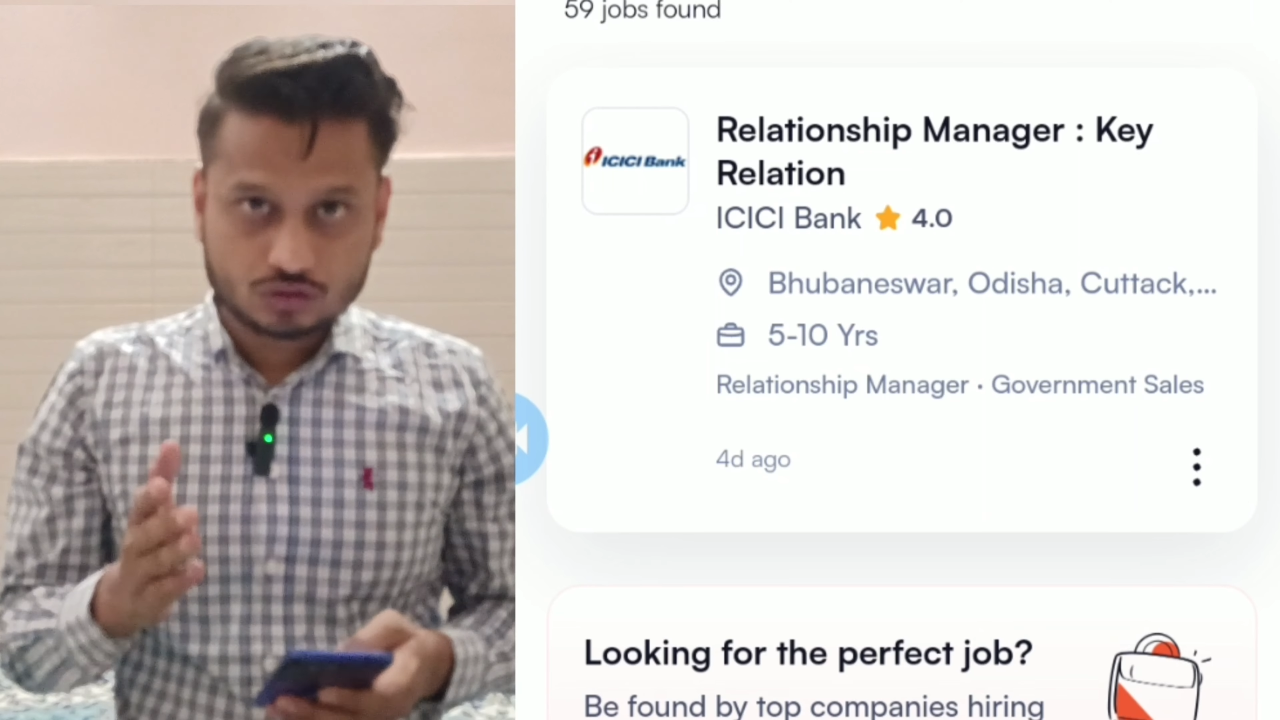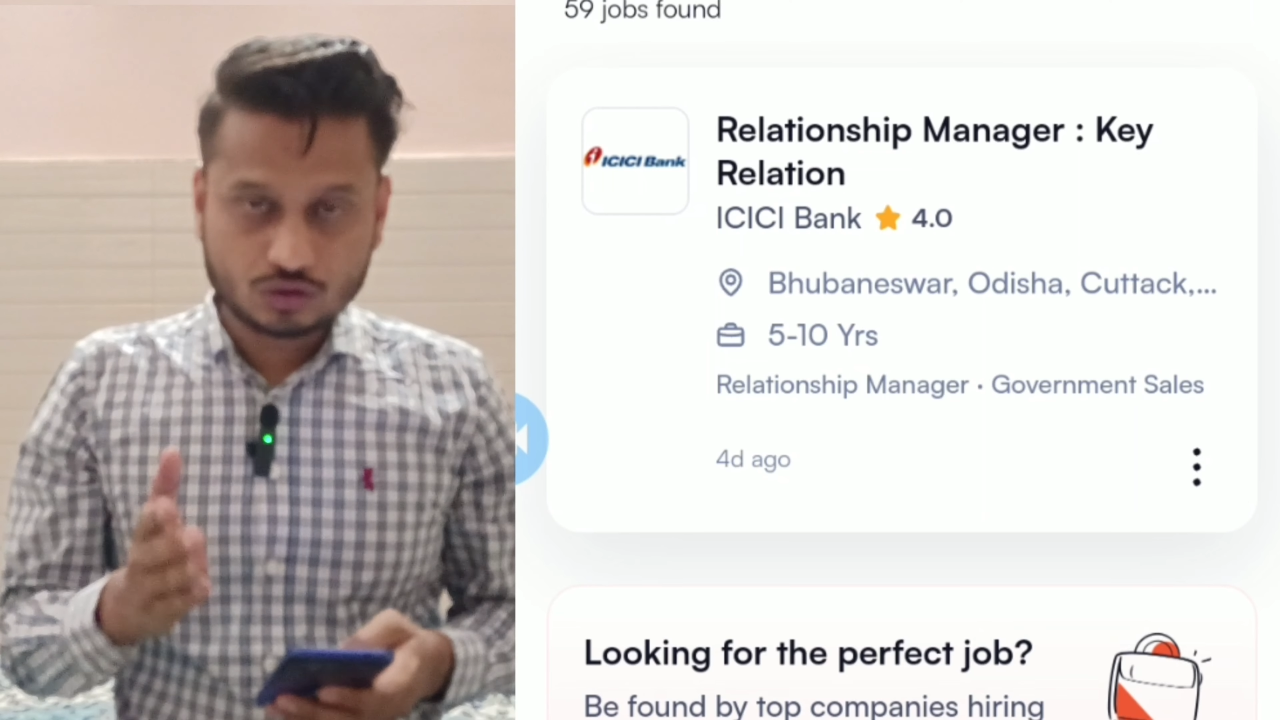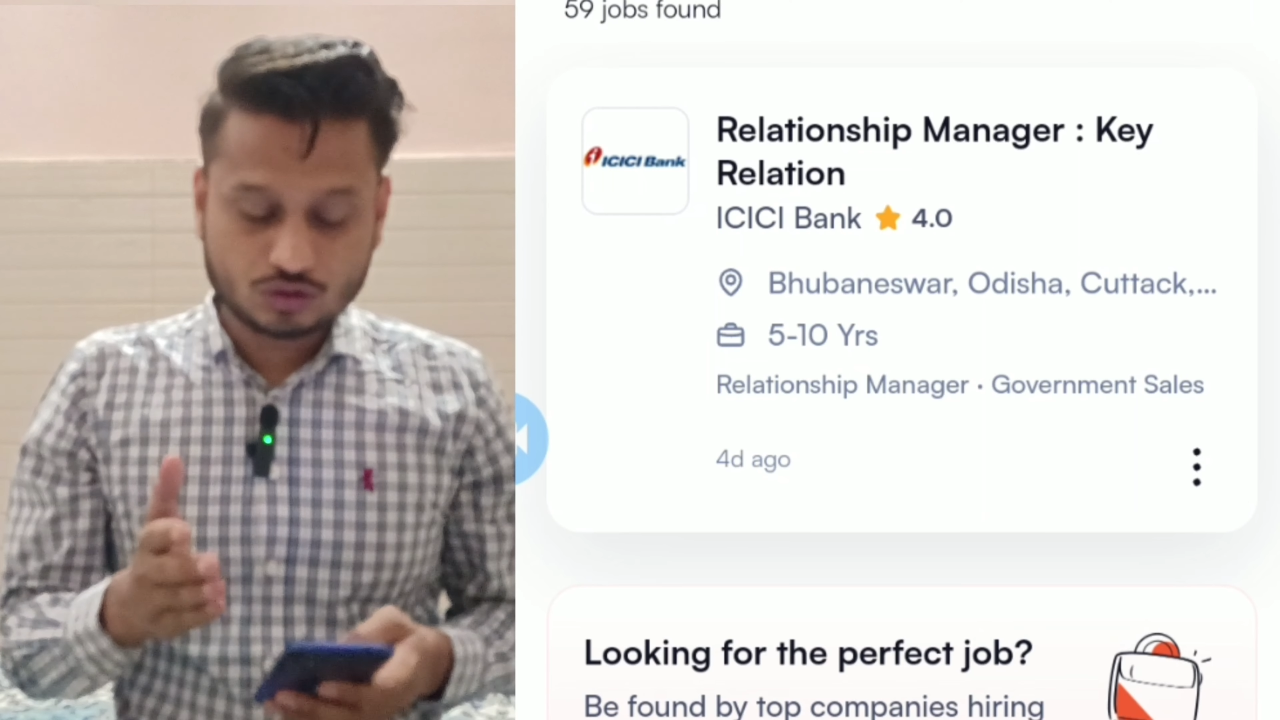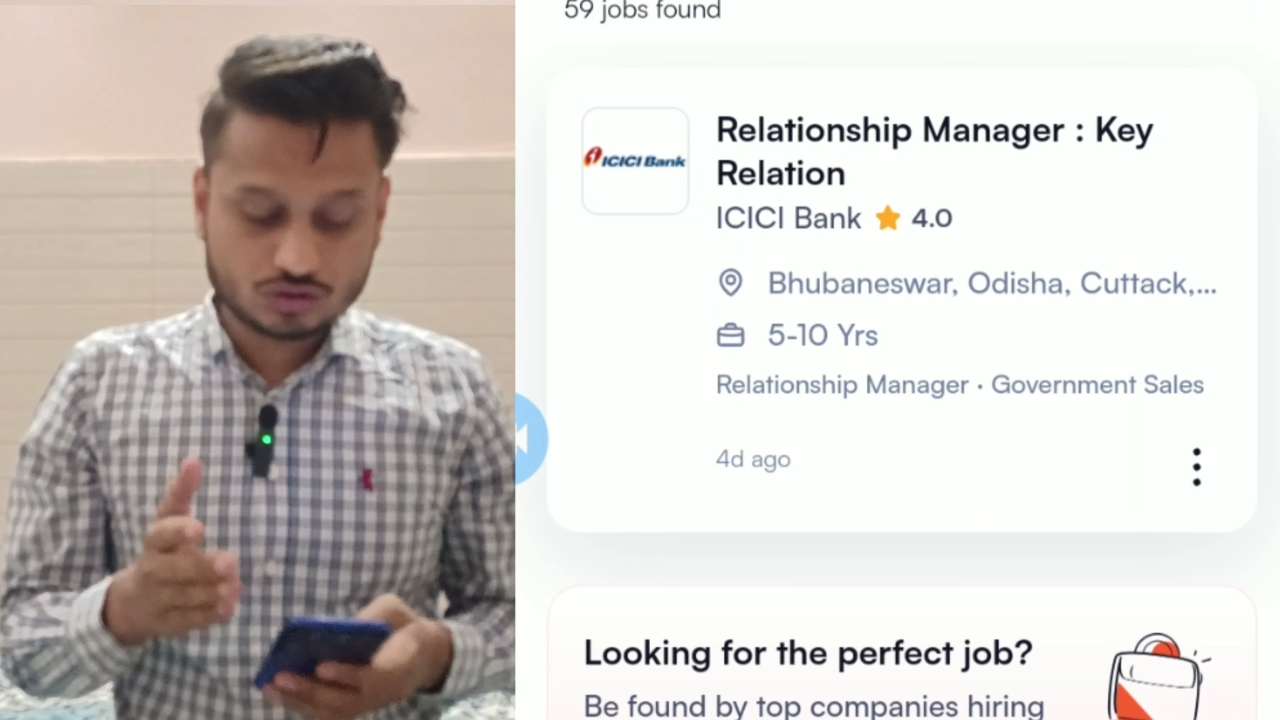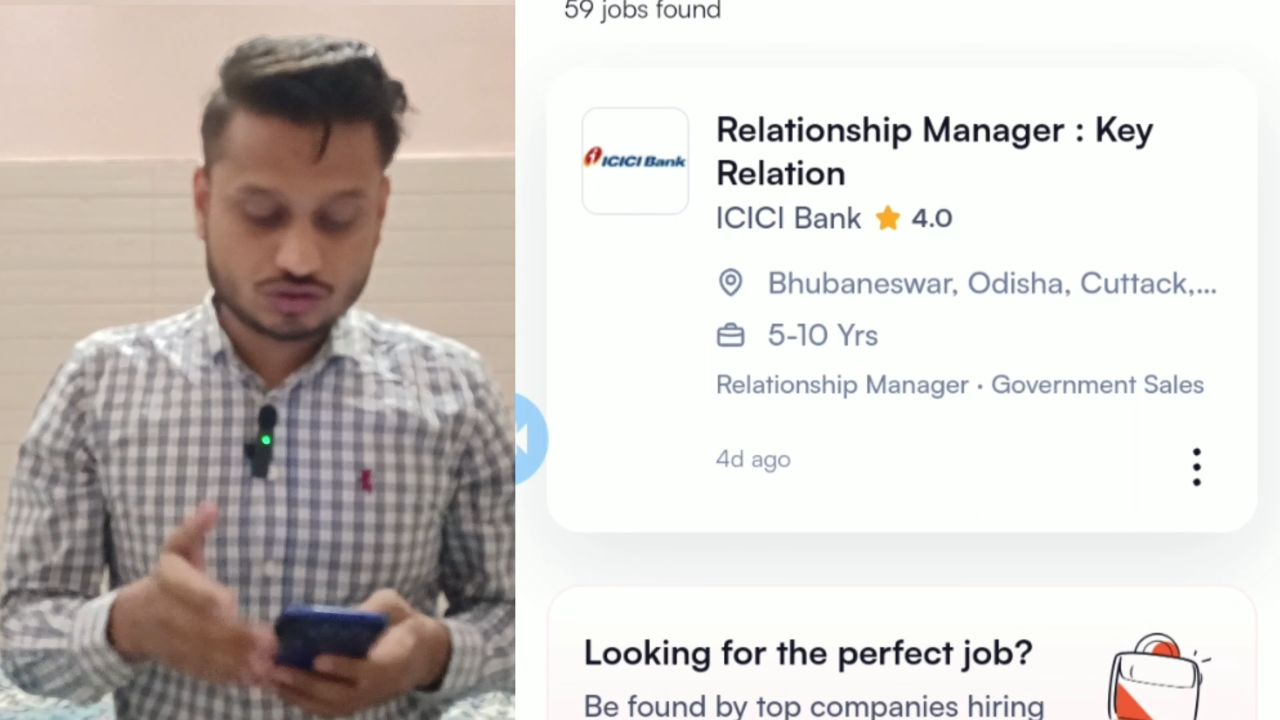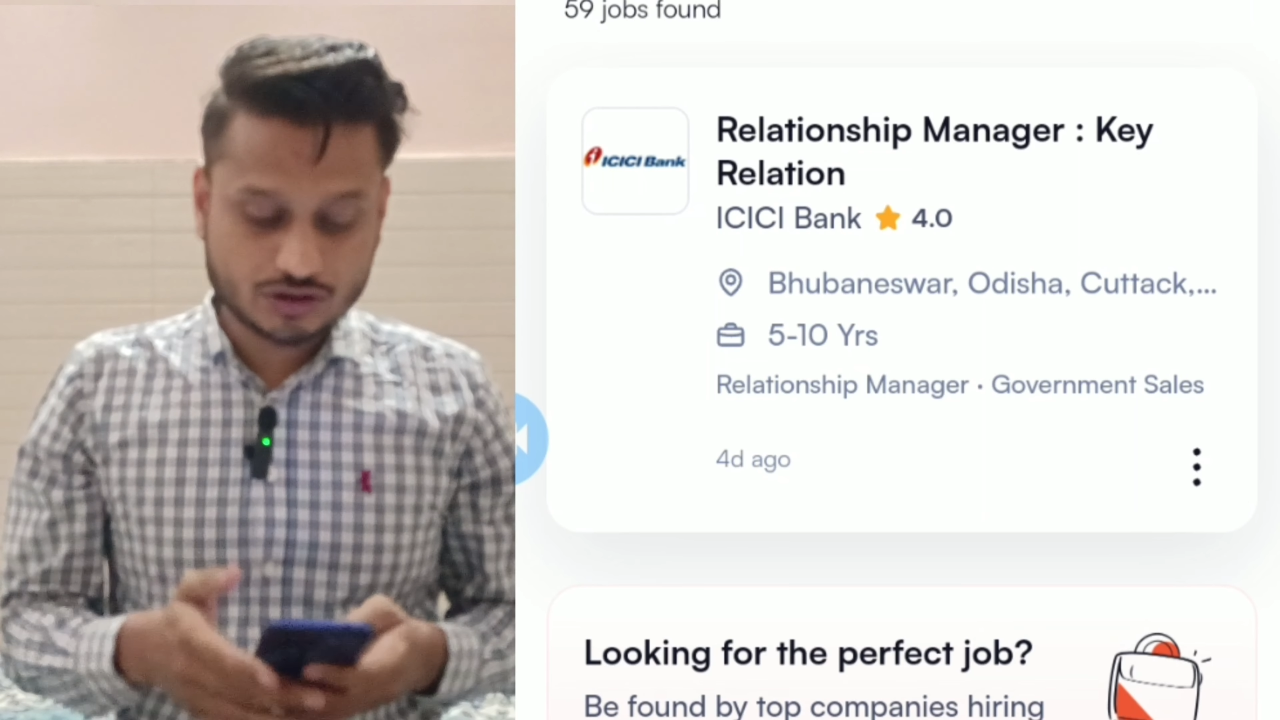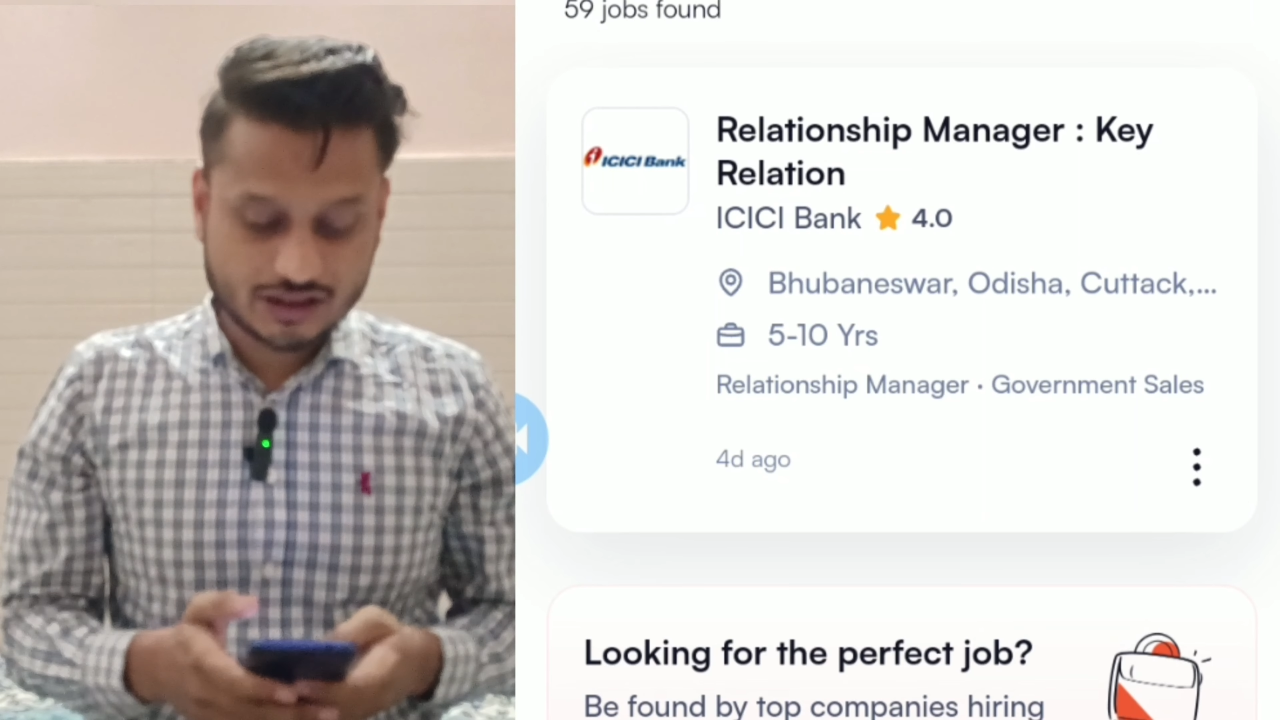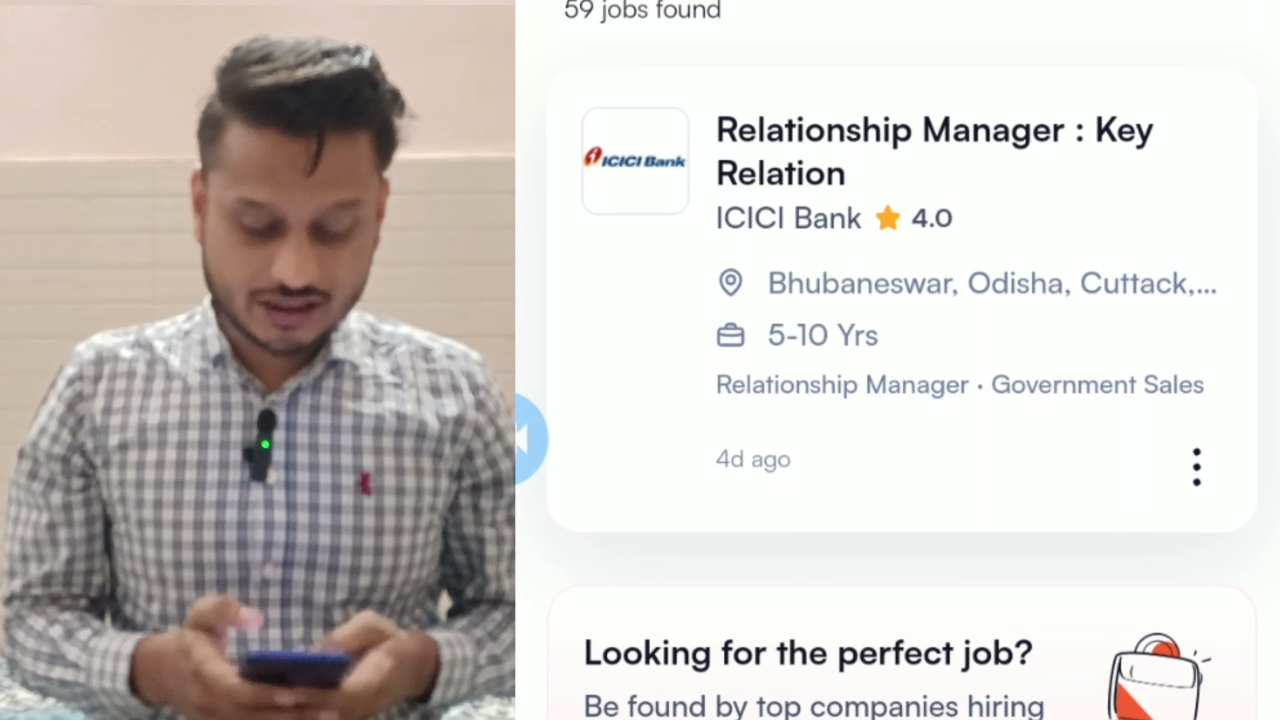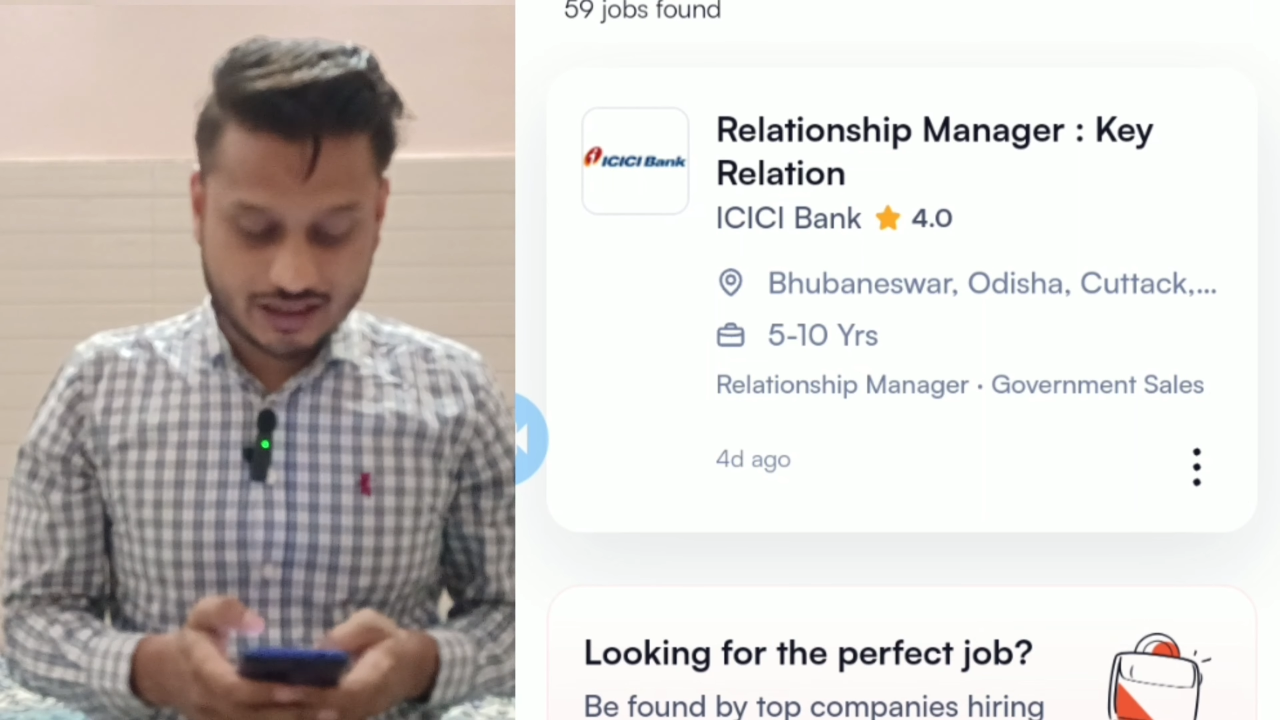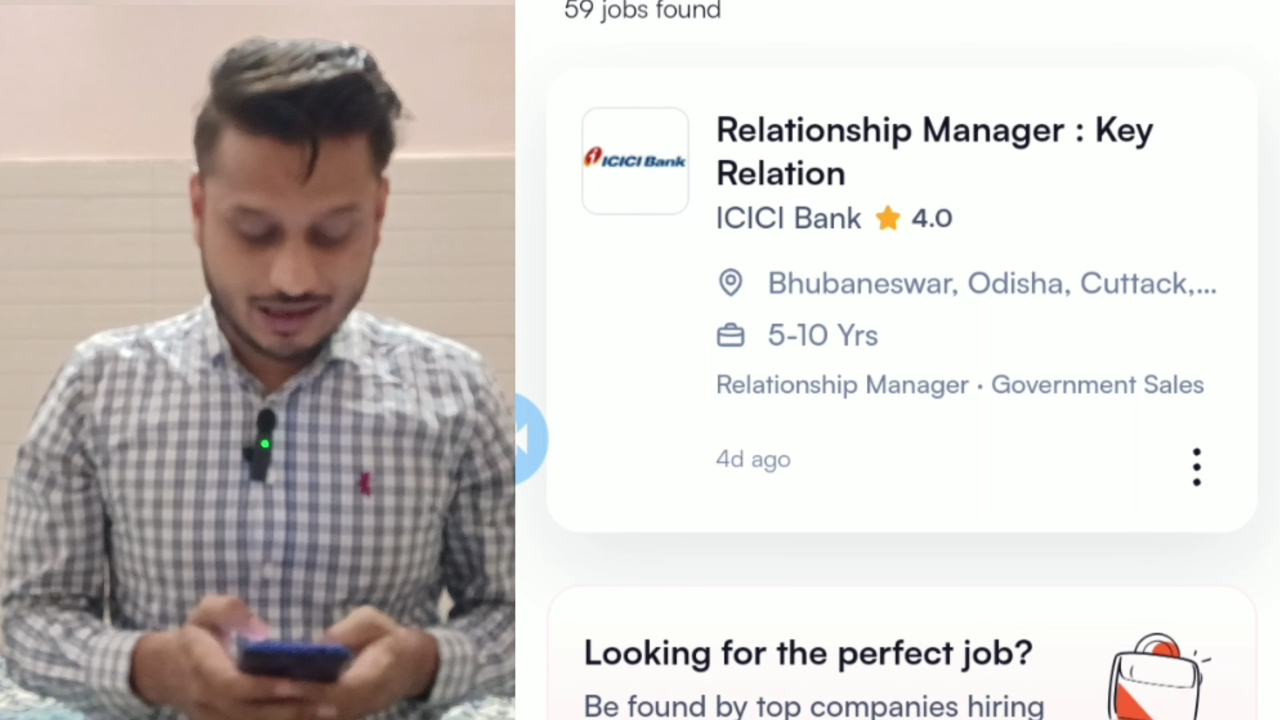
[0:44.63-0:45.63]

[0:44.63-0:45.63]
तो दोस्तों जैसे कि